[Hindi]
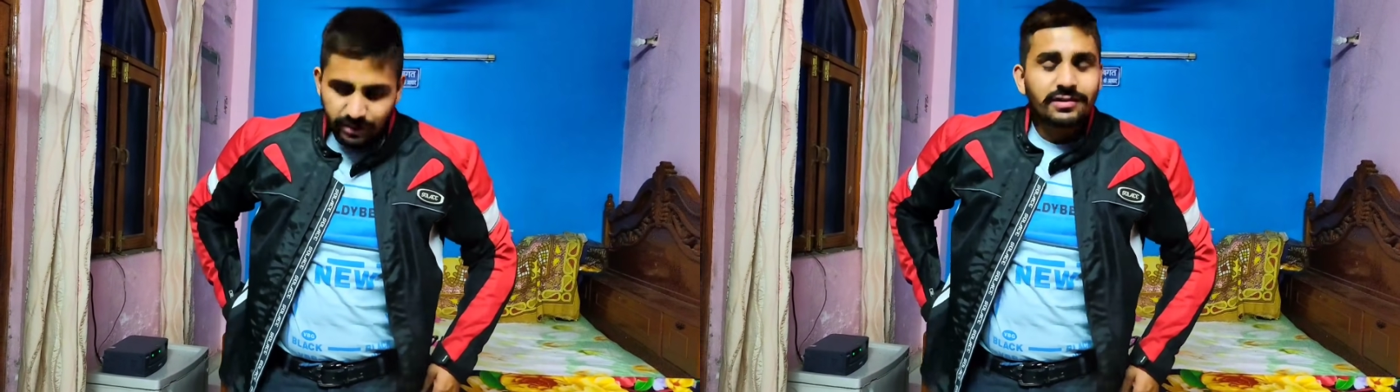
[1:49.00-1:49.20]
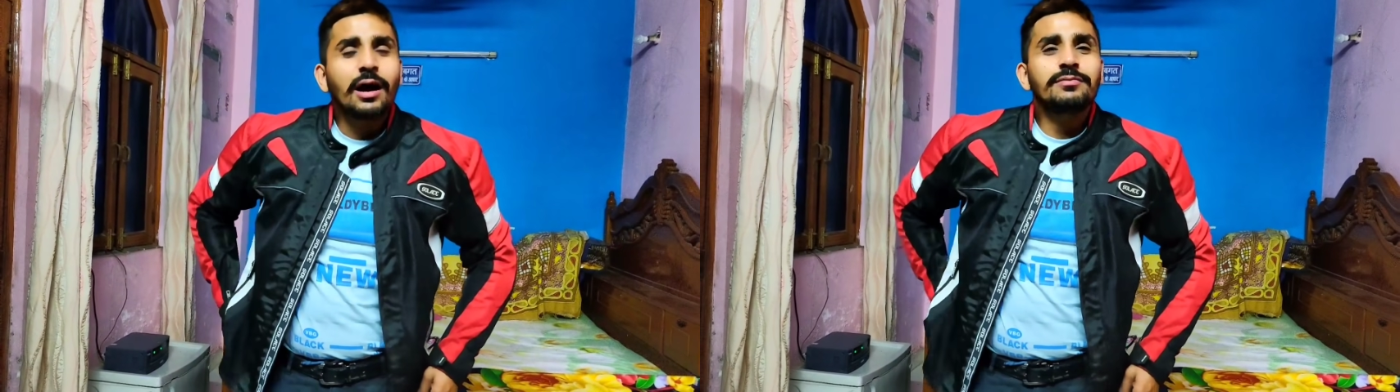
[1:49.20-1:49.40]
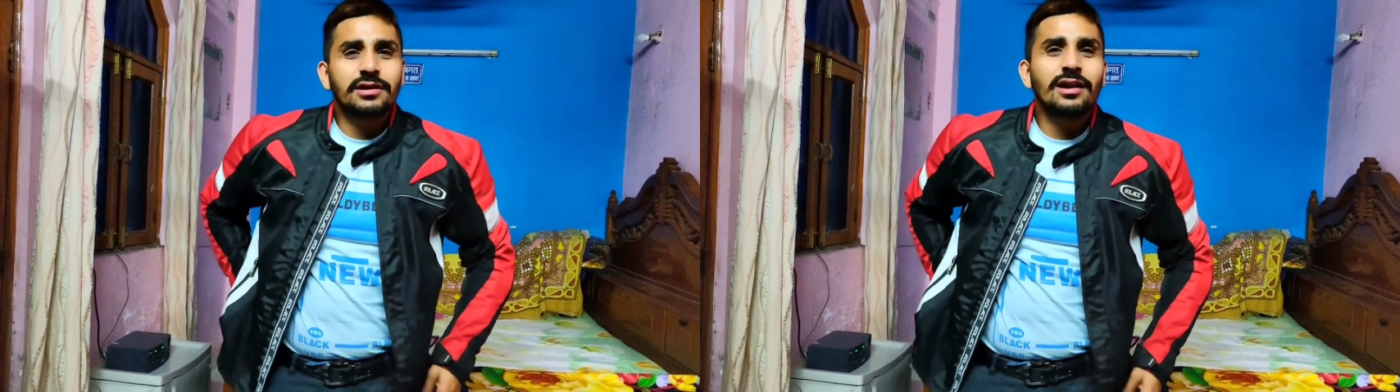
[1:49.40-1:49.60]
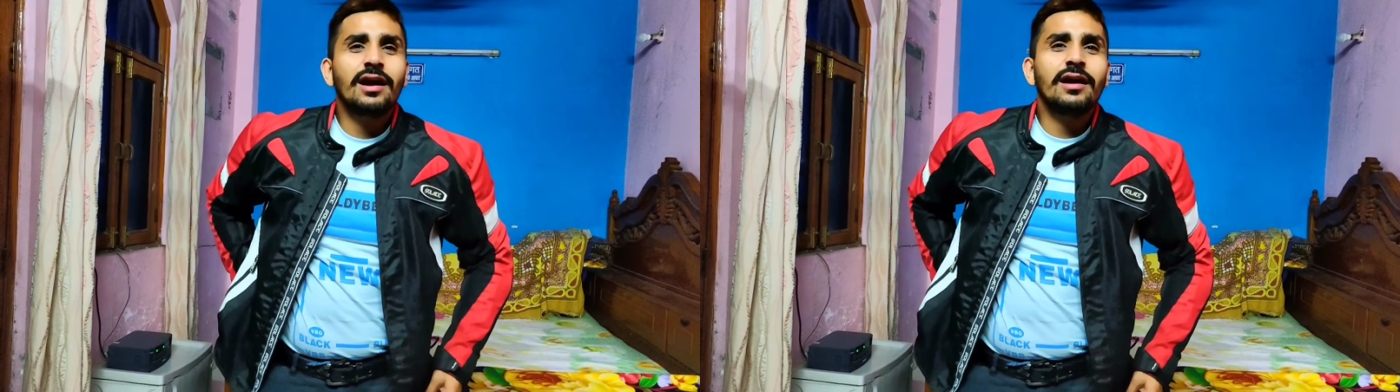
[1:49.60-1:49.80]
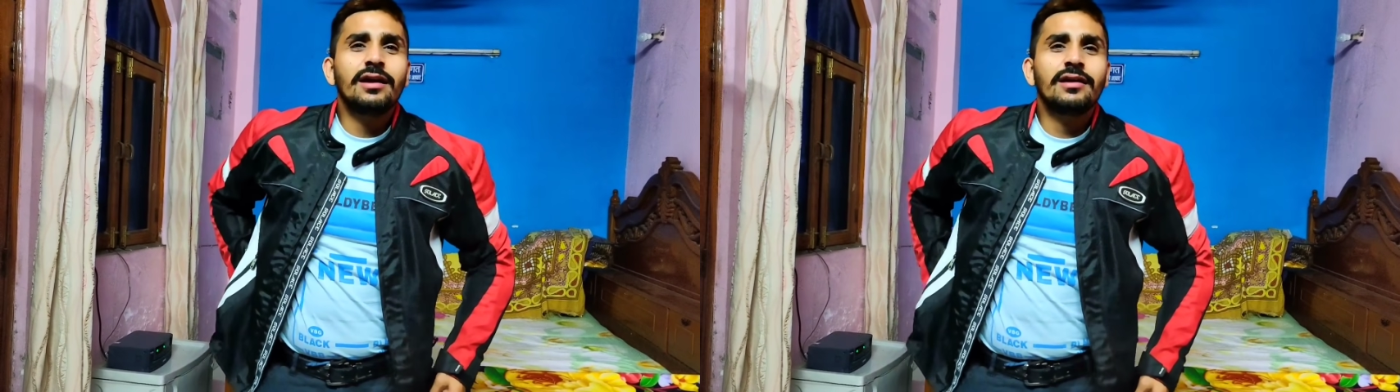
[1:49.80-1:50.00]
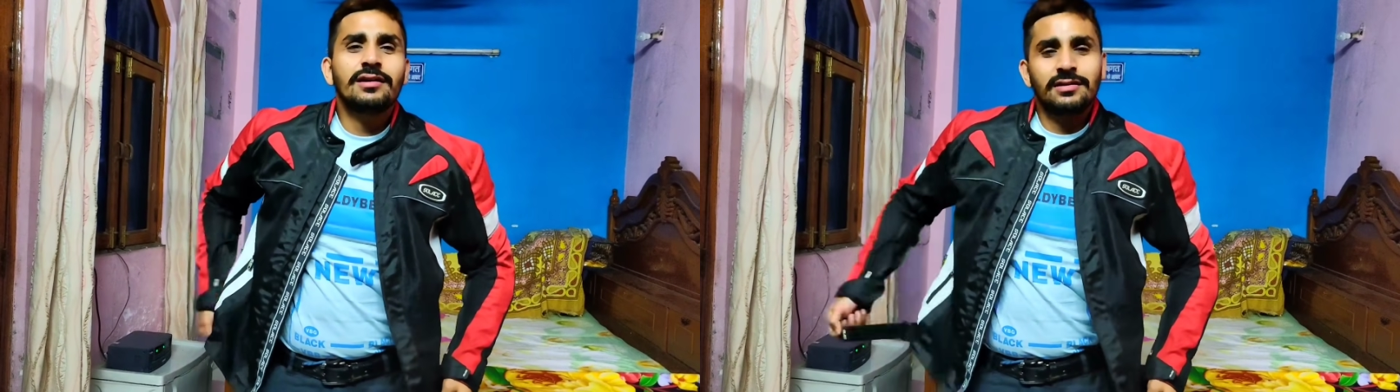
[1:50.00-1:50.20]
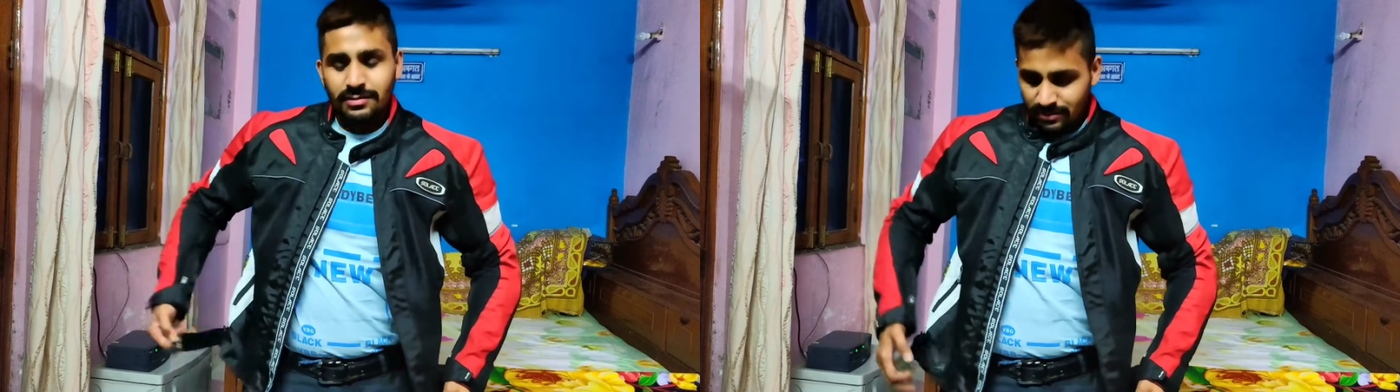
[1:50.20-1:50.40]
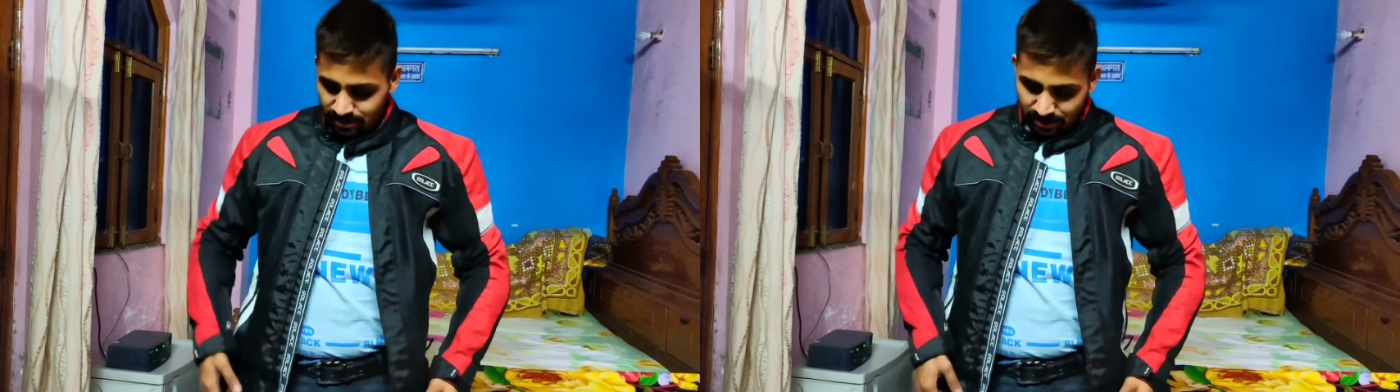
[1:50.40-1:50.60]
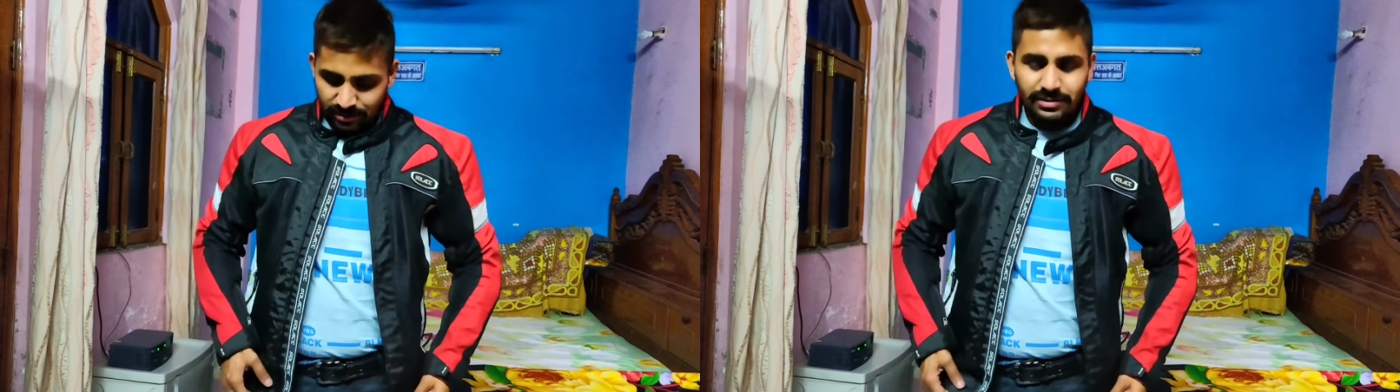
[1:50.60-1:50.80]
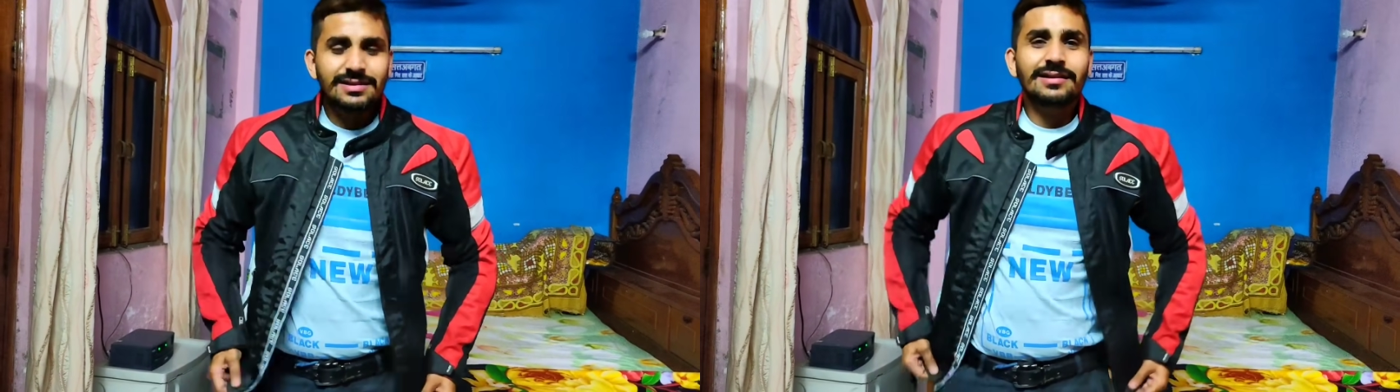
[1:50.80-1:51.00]
बस काम चल रहा है
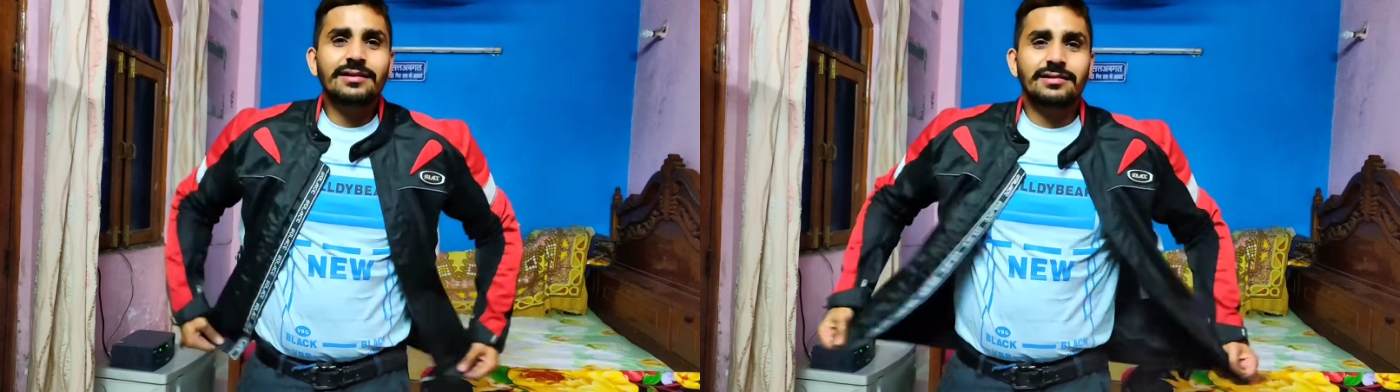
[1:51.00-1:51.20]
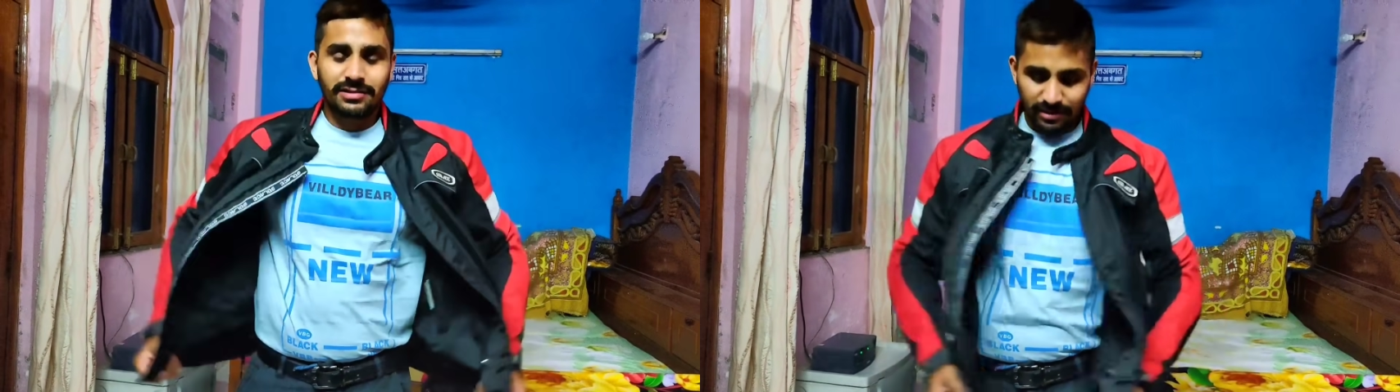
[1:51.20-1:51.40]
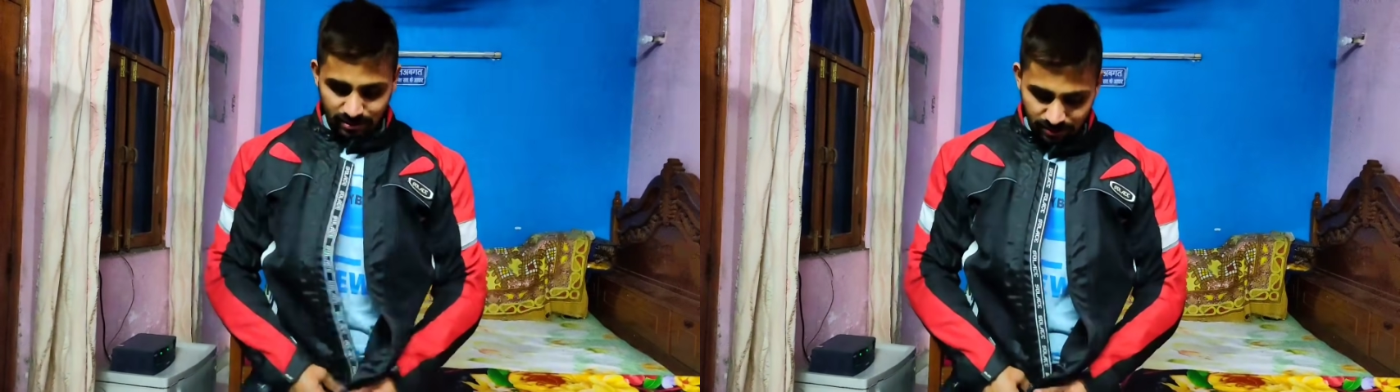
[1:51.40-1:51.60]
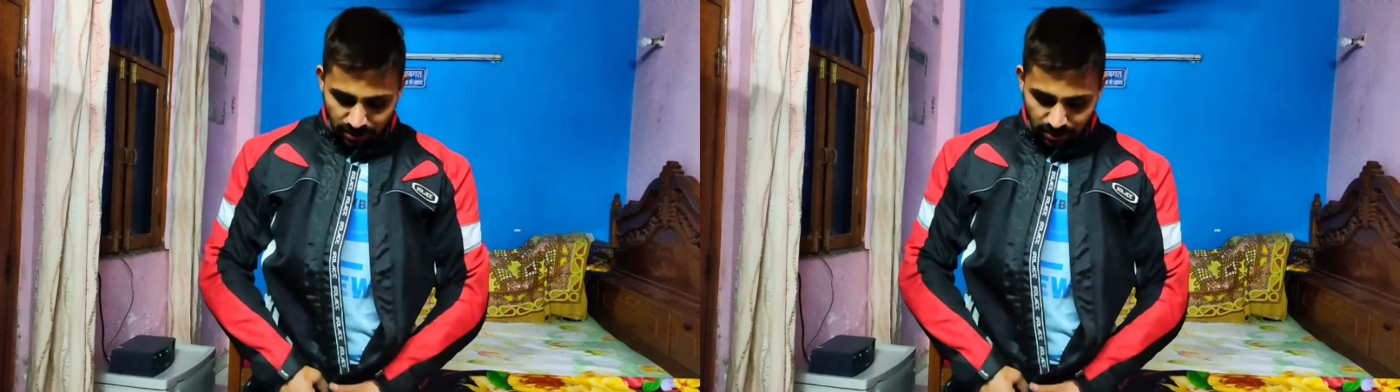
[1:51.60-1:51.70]
इसे ले रखिए